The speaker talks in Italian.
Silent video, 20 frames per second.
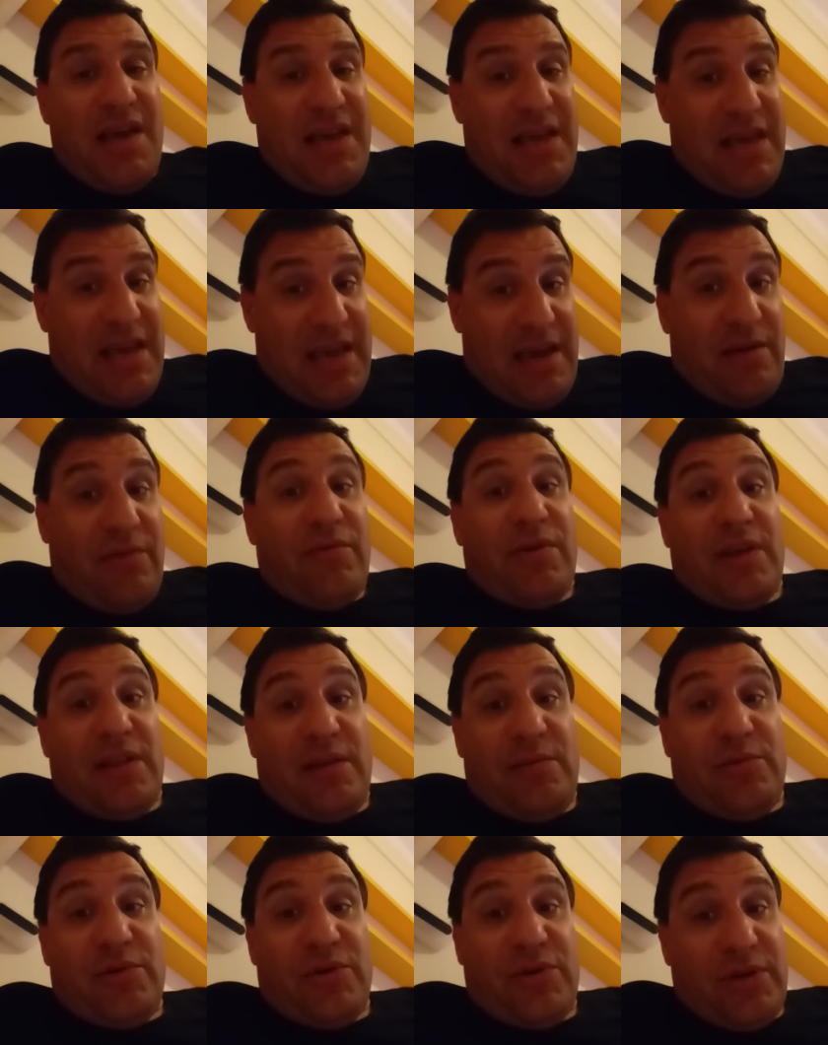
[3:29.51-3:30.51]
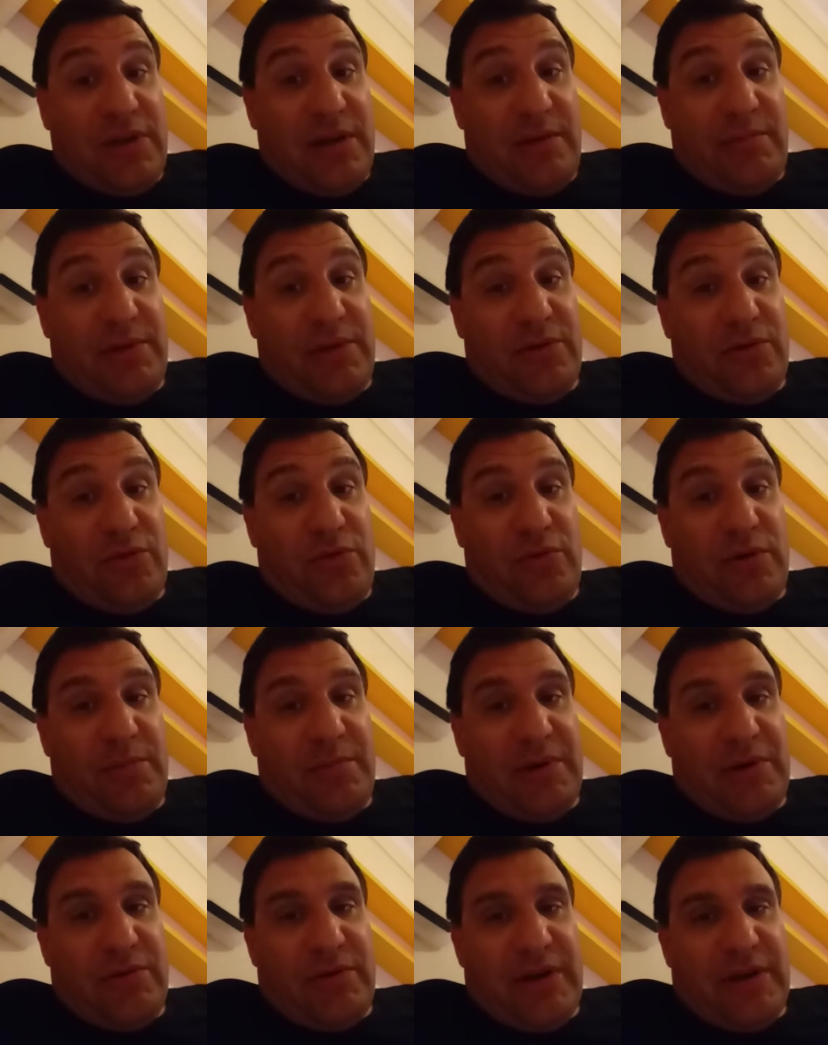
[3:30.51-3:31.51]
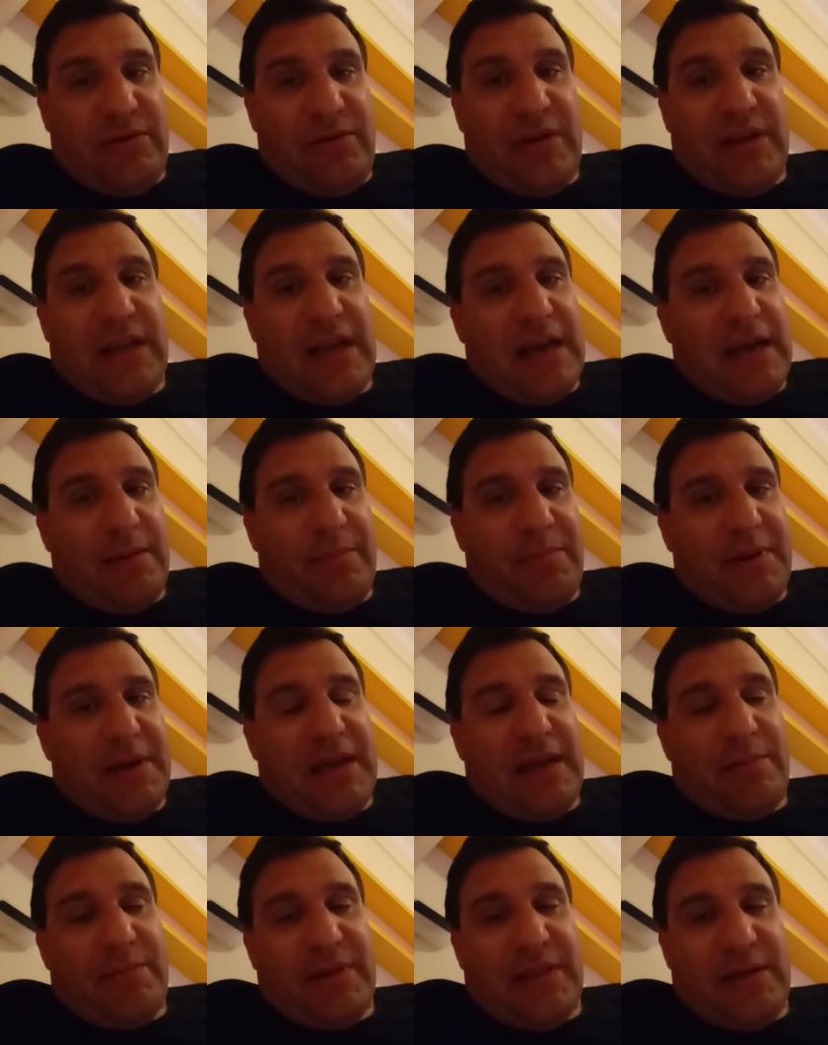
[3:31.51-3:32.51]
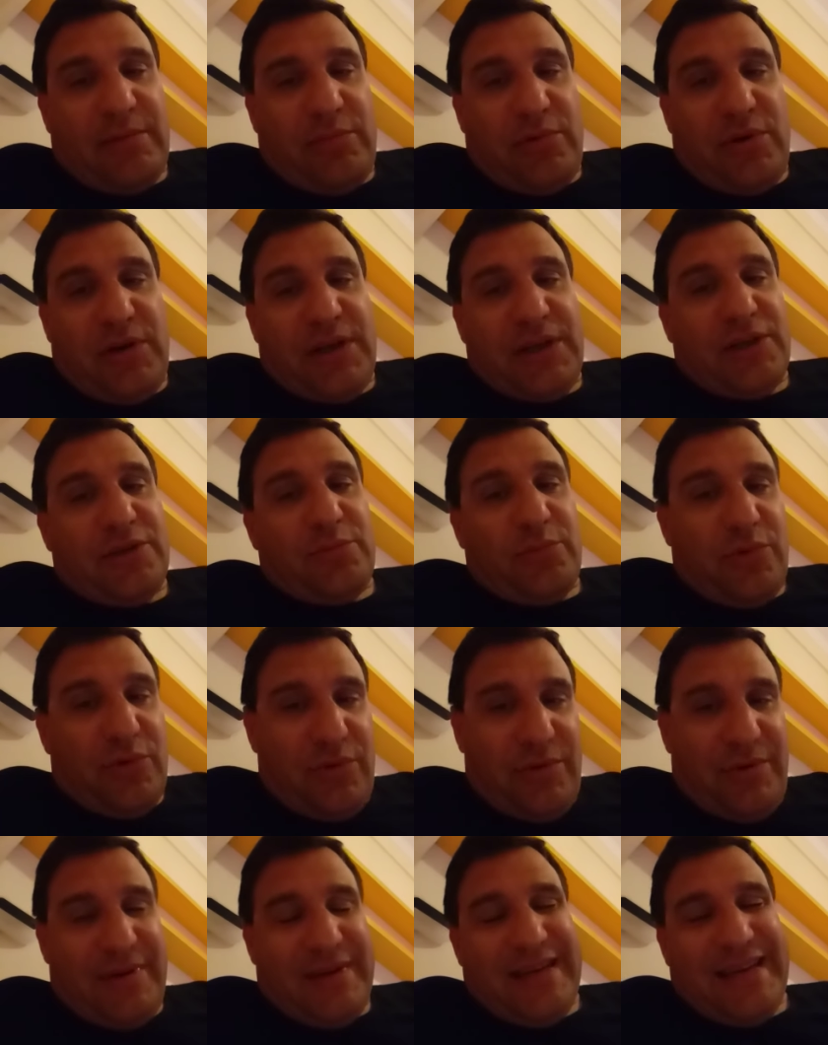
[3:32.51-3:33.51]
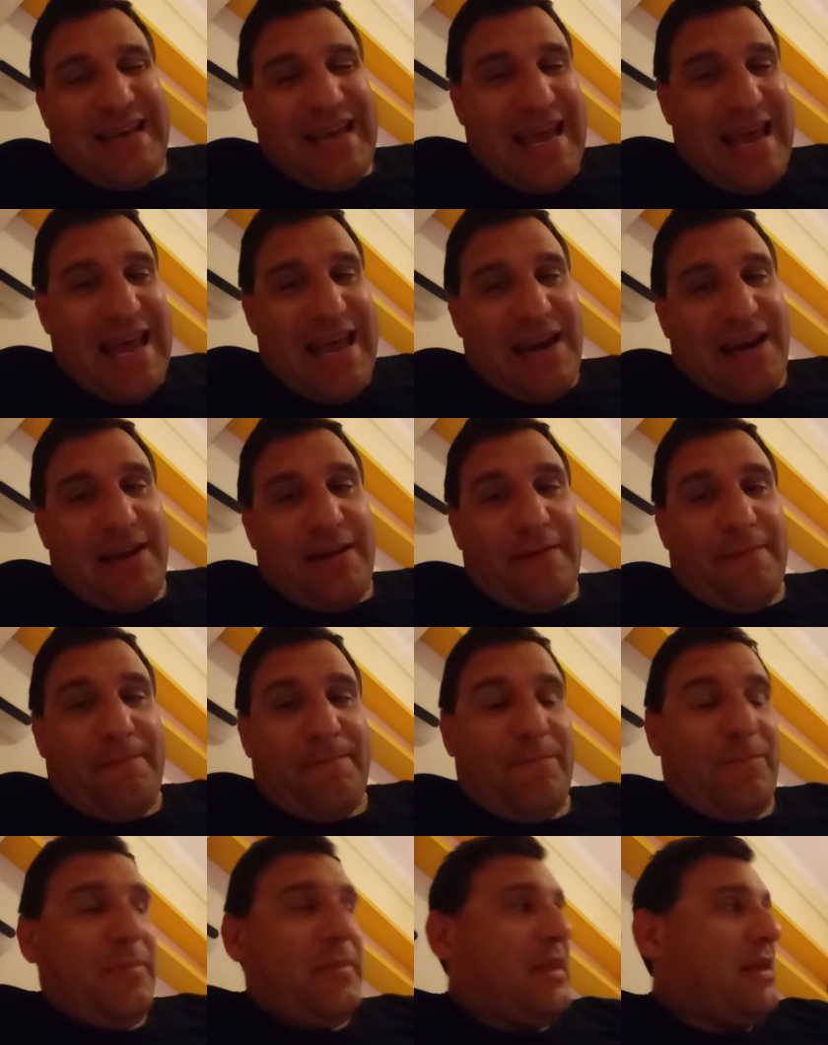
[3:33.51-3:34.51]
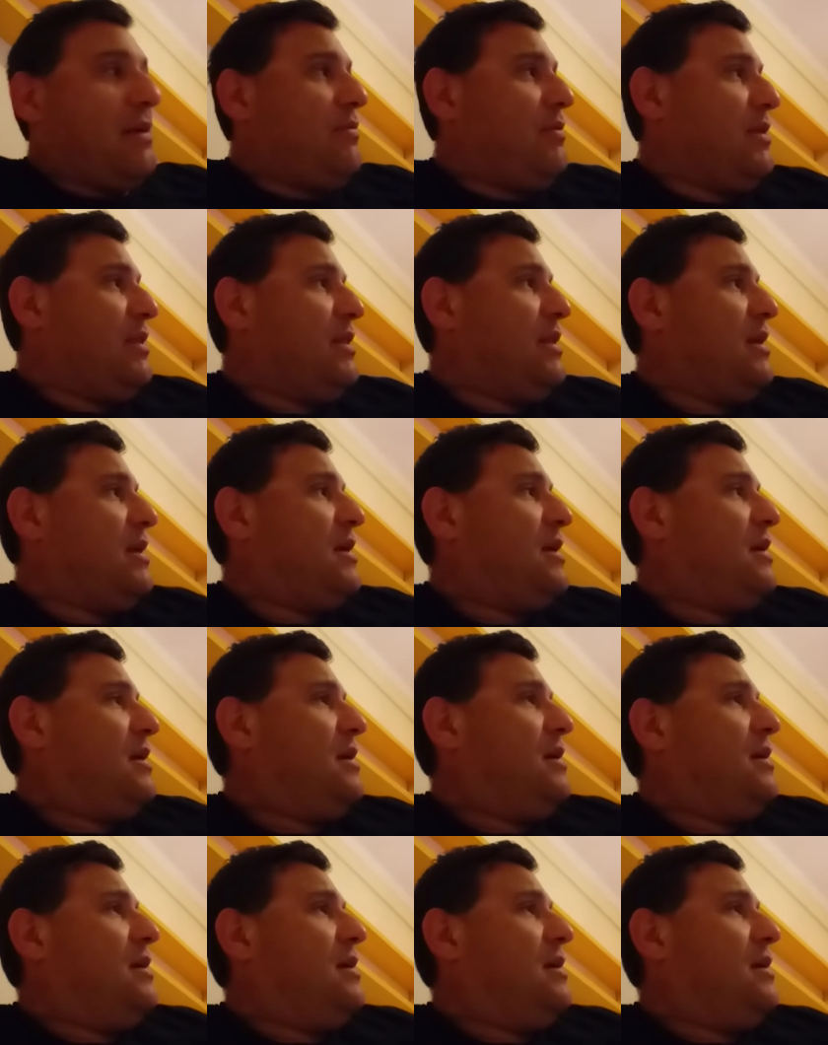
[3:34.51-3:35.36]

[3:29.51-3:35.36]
e quindi bisognerebbe introdurre meno calorie, anche perché il metabolismo cala, quindi